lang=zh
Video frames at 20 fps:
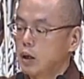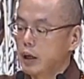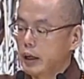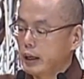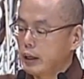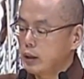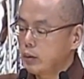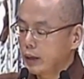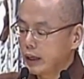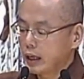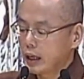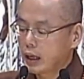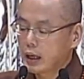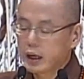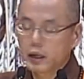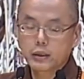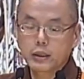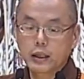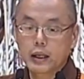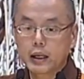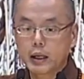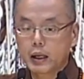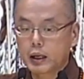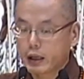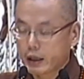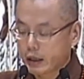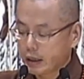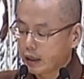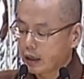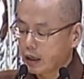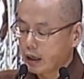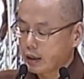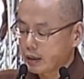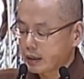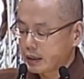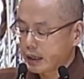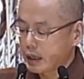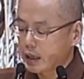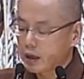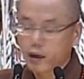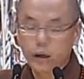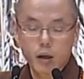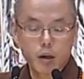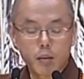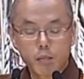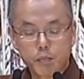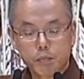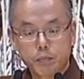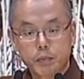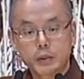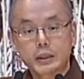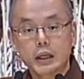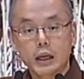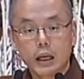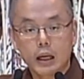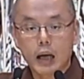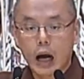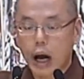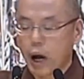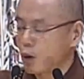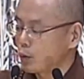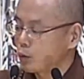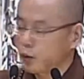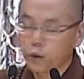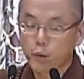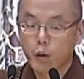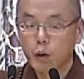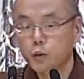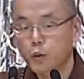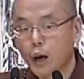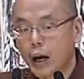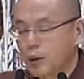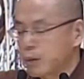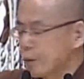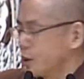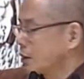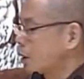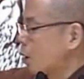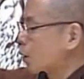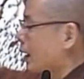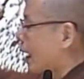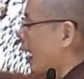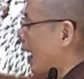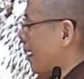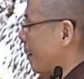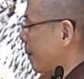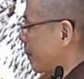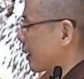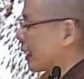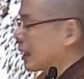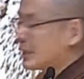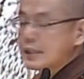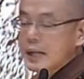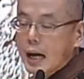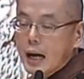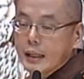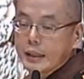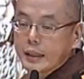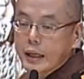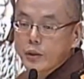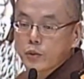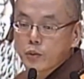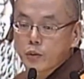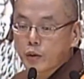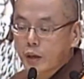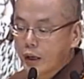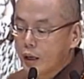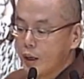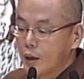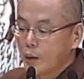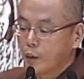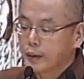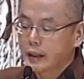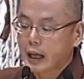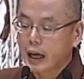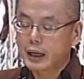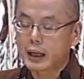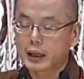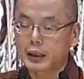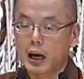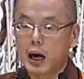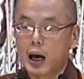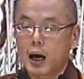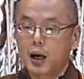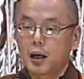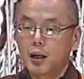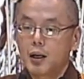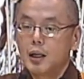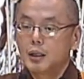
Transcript: 因为呢，这个这个不是很好，所以我转过头来帮他加一点水，我拿给他，